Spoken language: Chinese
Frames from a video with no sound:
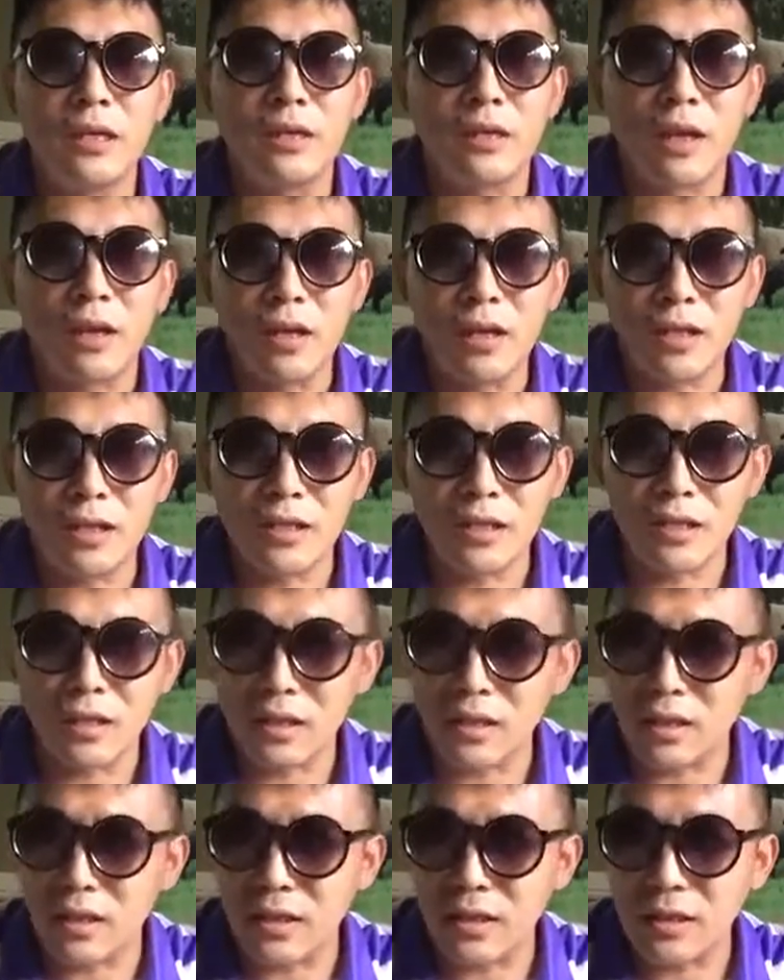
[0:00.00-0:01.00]
当了这
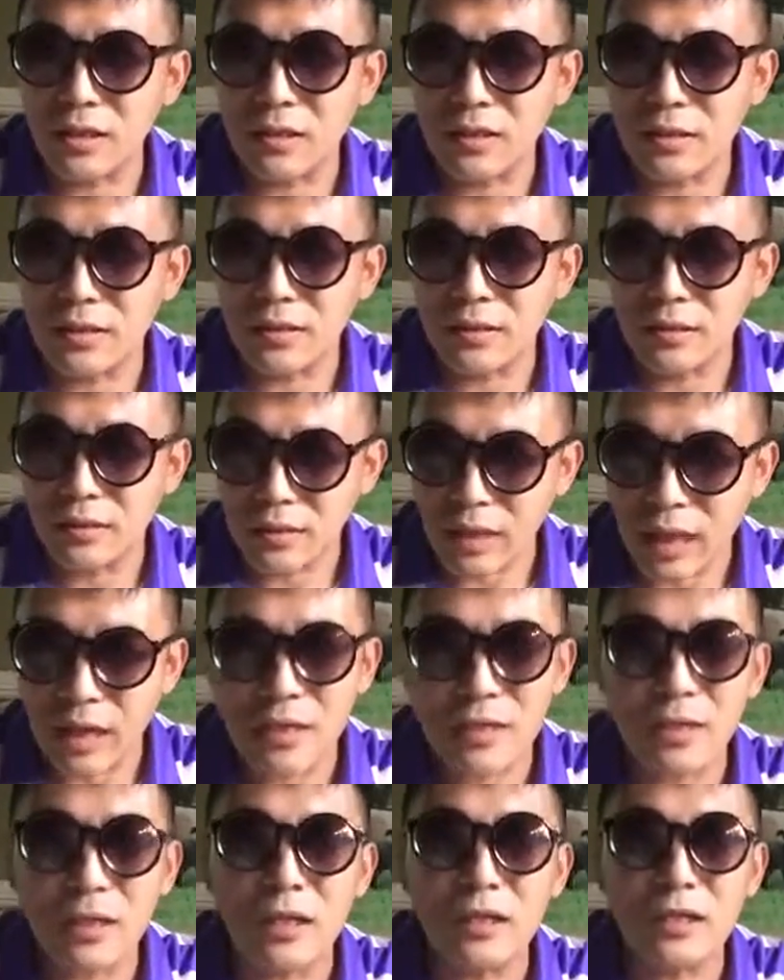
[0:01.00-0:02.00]
个
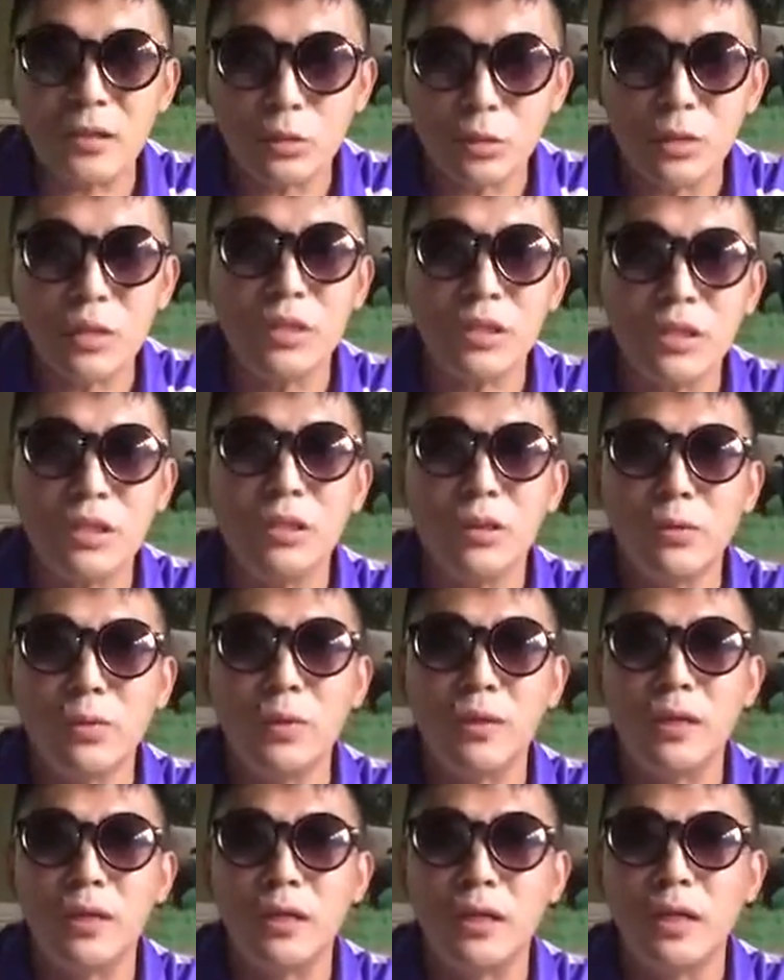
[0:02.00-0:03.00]
还是他最信得
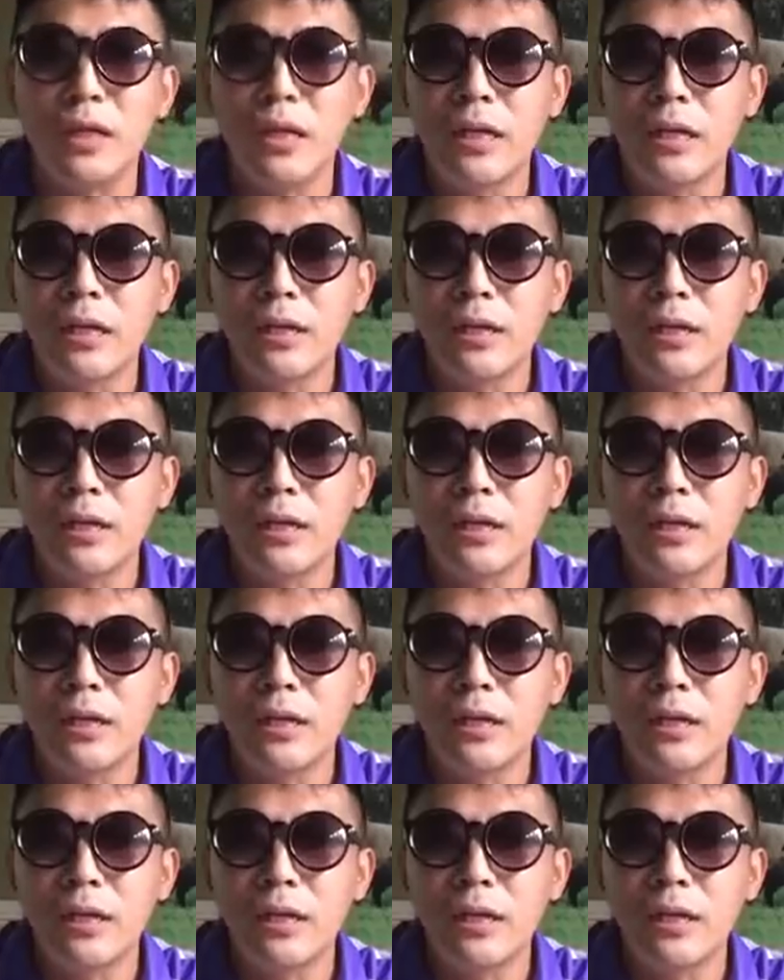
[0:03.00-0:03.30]
过的人。